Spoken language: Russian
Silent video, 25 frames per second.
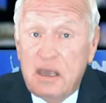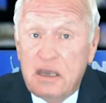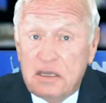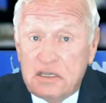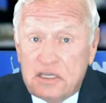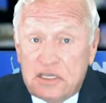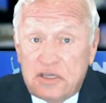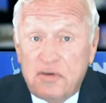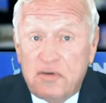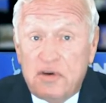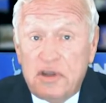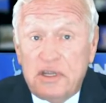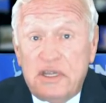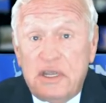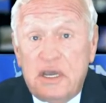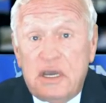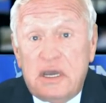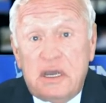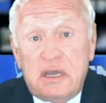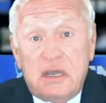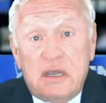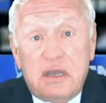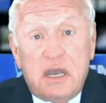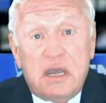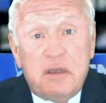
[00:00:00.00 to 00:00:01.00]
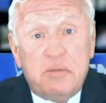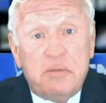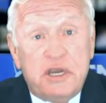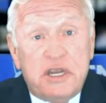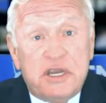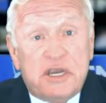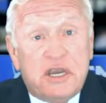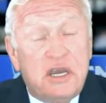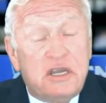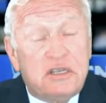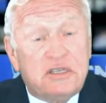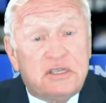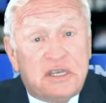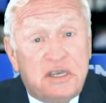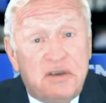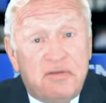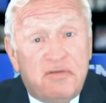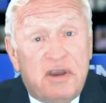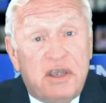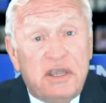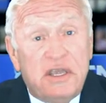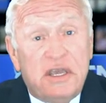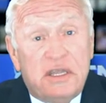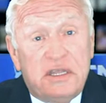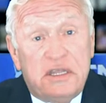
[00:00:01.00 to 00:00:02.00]
Сегодня американские
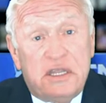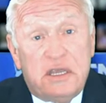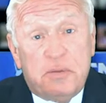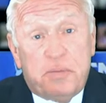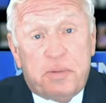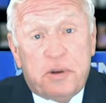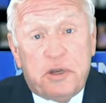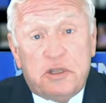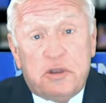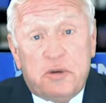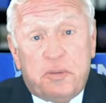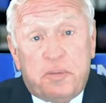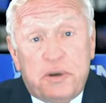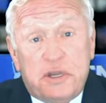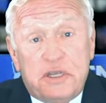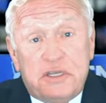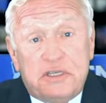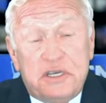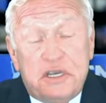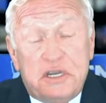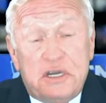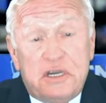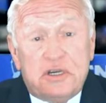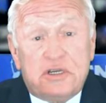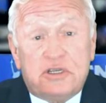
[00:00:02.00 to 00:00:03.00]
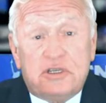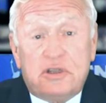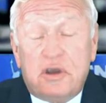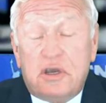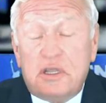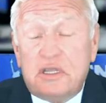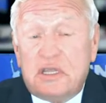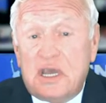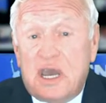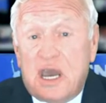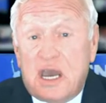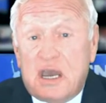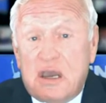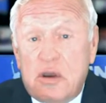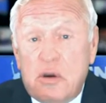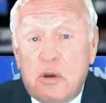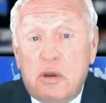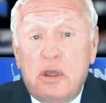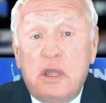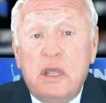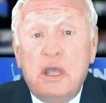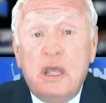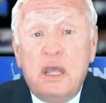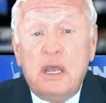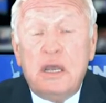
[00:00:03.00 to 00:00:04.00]
военные предупредили, что
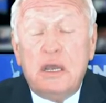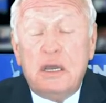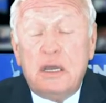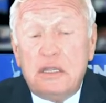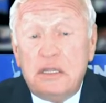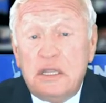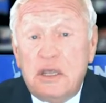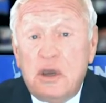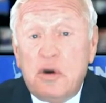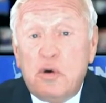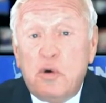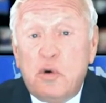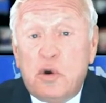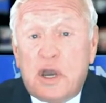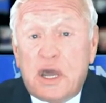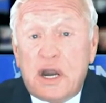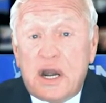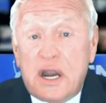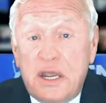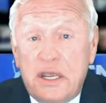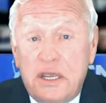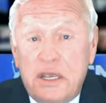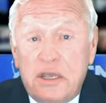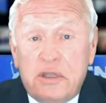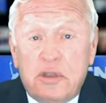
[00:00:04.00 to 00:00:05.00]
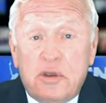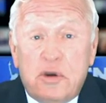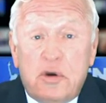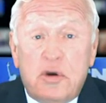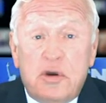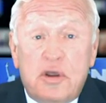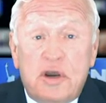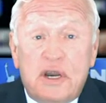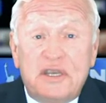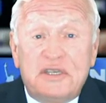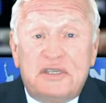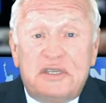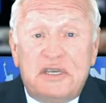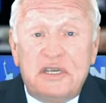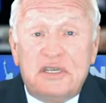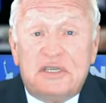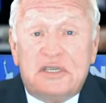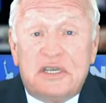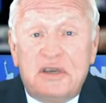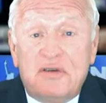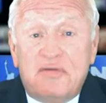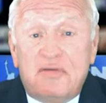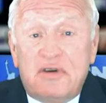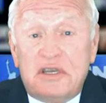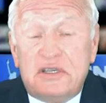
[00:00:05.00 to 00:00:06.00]
атака на Украину
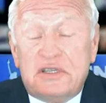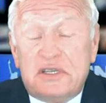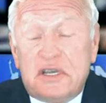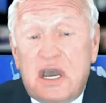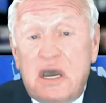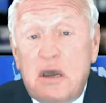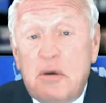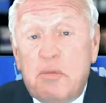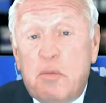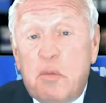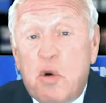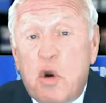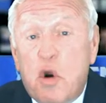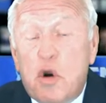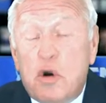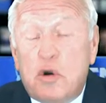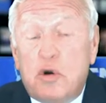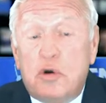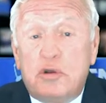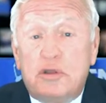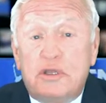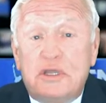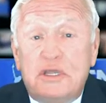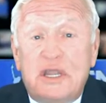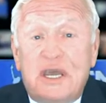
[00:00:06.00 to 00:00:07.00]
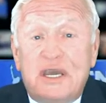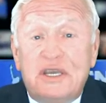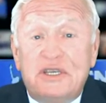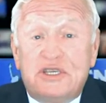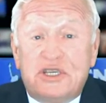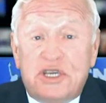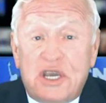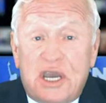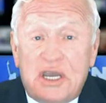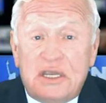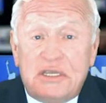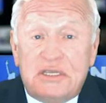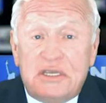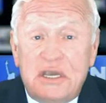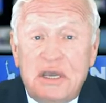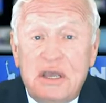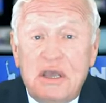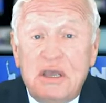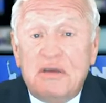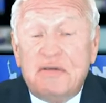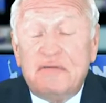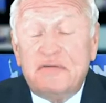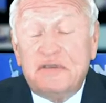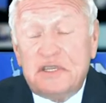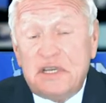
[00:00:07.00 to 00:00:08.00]
российские войска могут начать
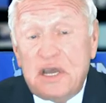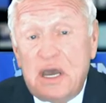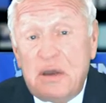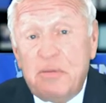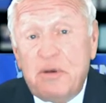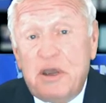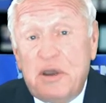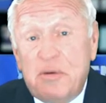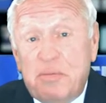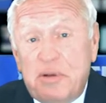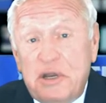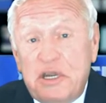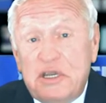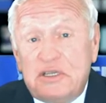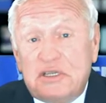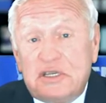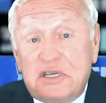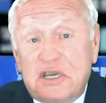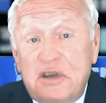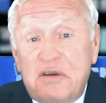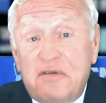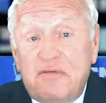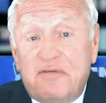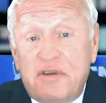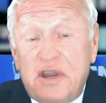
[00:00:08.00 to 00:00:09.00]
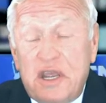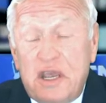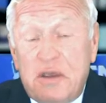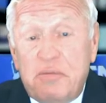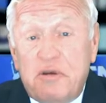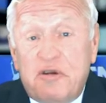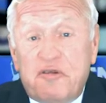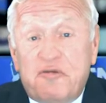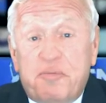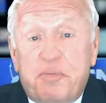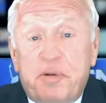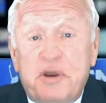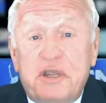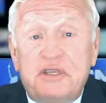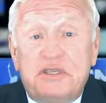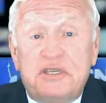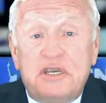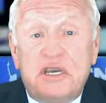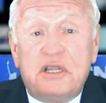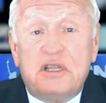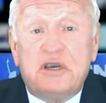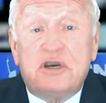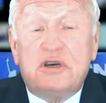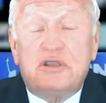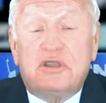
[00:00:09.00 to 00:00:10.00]
в самое близкое время, в
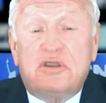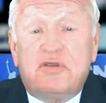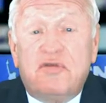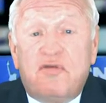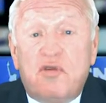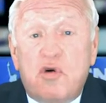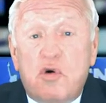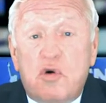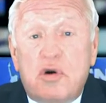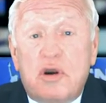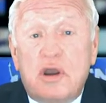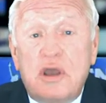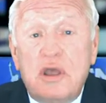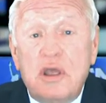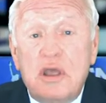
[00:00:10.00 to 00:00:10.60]
пределах двух